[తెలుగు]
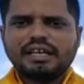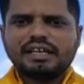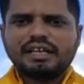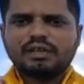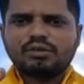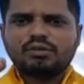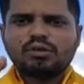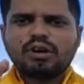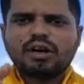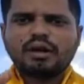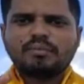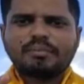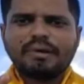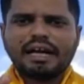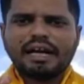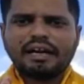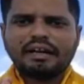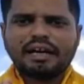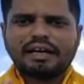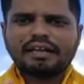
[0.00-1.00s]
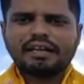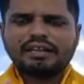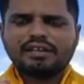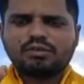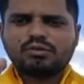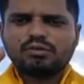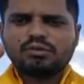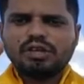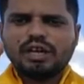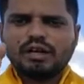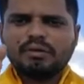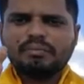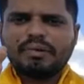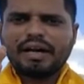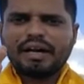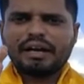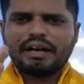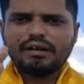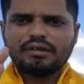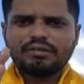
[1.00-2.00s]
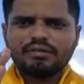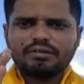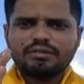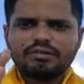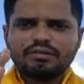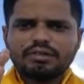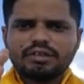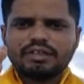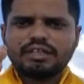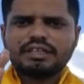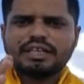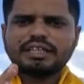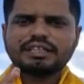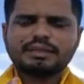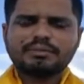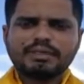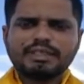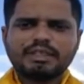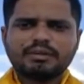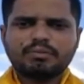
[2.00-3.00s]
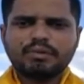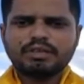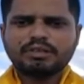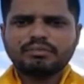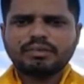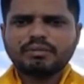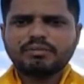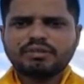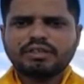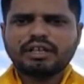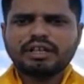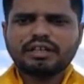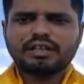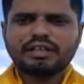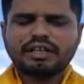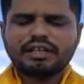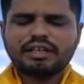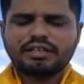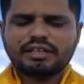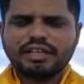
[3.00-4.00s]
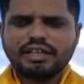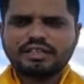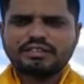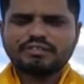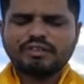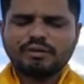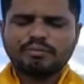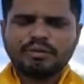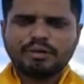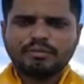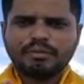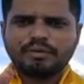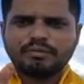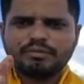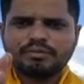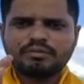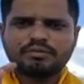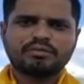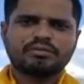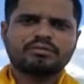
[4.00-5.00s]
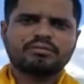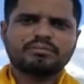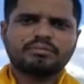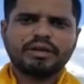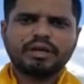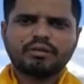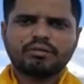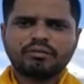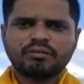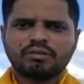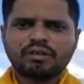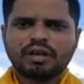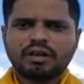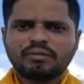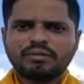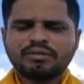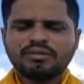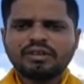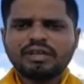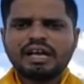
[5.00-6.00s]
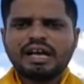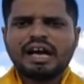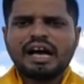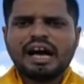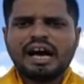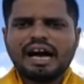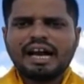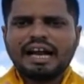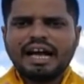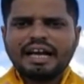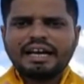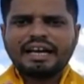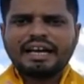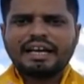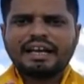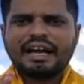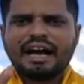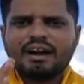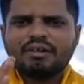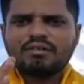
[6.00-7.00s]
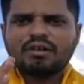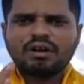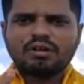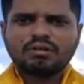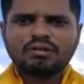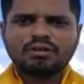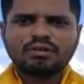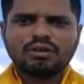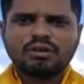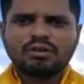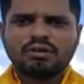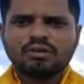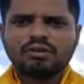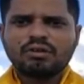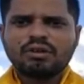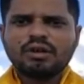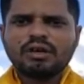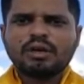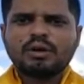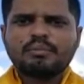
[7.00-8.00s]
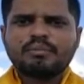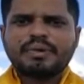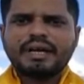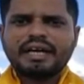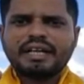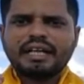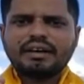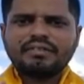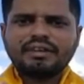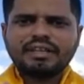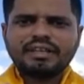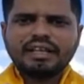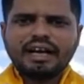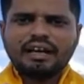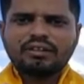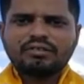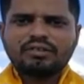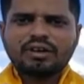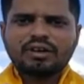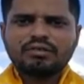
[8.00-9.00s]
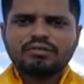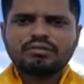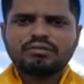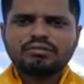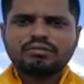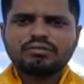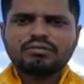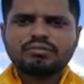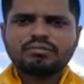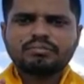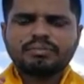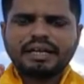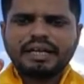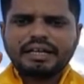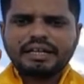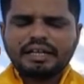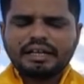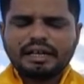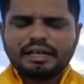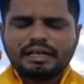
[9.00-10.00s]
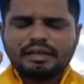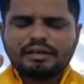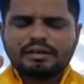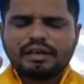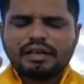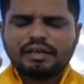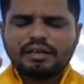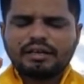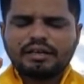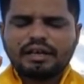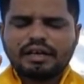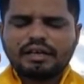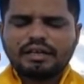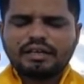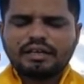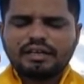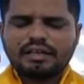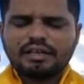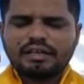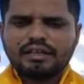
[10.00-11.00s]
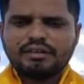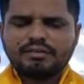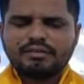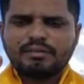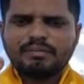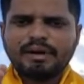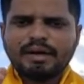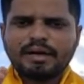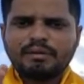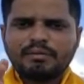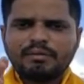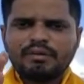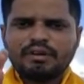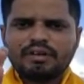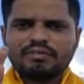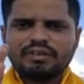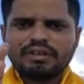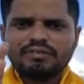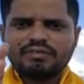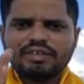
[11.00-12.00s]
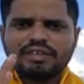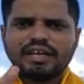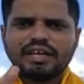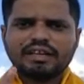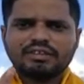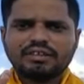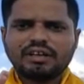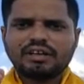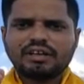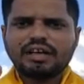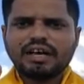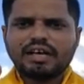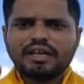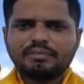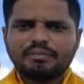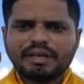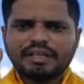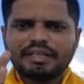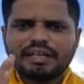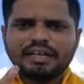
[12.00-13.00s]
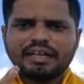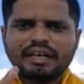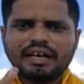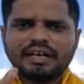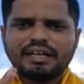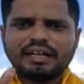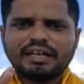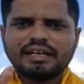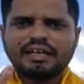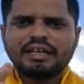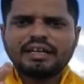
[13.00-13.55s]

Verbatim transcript: ఈ దురల పాలనకు అంటే ఈ తుగ్లక్ పాలనకు నిదర్శనం అని చెప్పేసి మేము టీఎన్ఎస్ తరఫున మేము పేర్కొంటున్నాము అలాగే రానున్న రోజుల్లో పేద విద్యార్థులను పేద నడి నడి విభాగంలో ఉన్నటువంటి విద్యార్థులను కానీ ప్రజలను కానీ